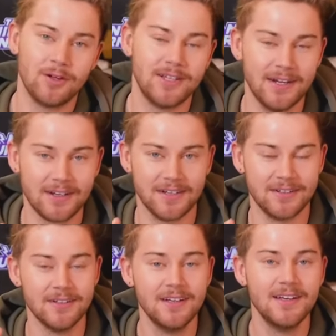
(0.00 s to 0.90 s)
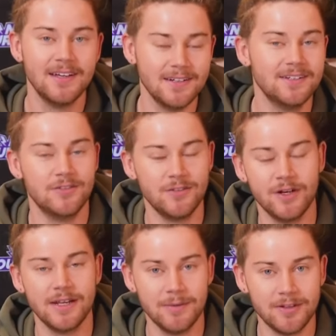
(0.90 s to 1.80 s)
ja auch noch die andere Seite, die das
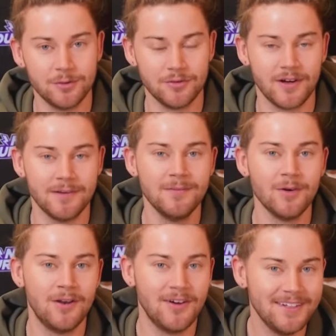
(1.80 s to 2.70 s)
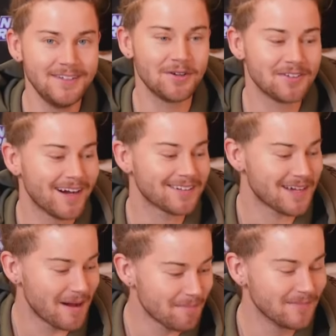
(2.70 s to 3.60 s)
Video eben nicht so gut fanden. Und die so gesagt
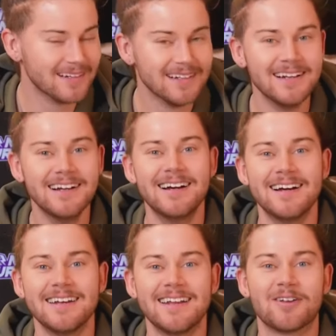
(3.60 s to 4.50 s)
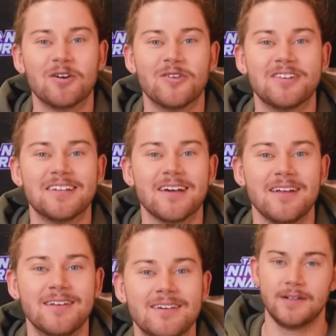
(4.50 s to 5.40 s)
haben, das gucken wir uns jetzt
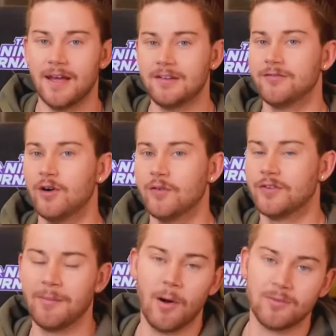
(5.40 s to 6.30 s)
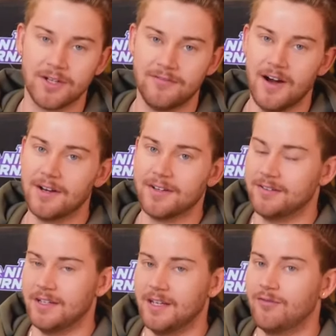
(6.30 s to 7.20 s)
an. Der erste Vorwurf, der im Raum stand, war,
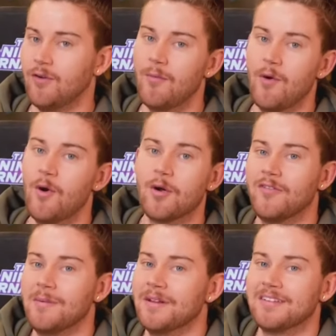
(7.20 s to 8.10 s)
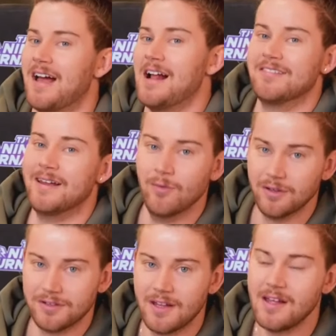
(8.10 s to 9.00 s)
dass ich von irgendwem bezahlt sein
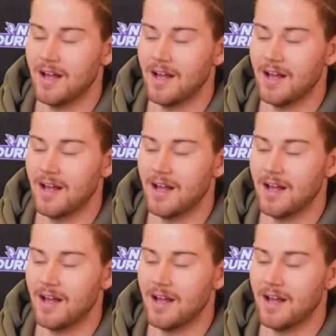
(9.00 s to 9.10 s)
muss.